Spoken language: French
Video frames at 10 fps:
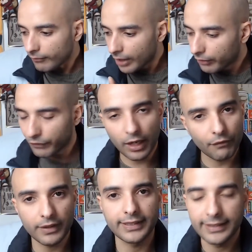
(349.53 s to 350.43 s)
Enfin, la fin,
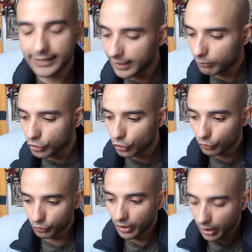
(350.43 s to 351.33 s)
c'est insane. Moi, je,
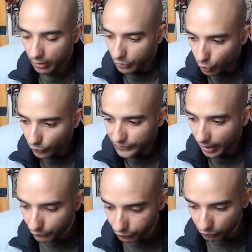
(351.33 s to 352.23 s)
trouve ça
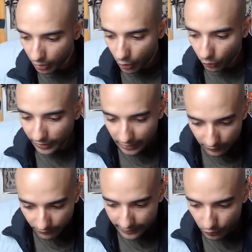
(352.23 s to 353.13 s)
fou. On a
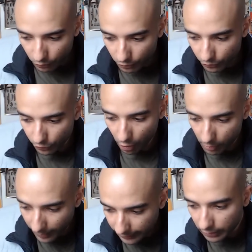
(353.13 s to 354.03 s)
l'évasion de
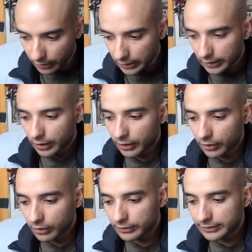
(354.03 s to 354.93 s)
Norman. Euh,
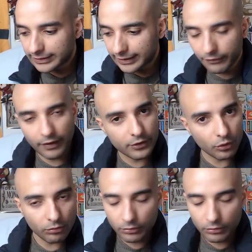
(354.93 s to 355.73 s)
cette évasion...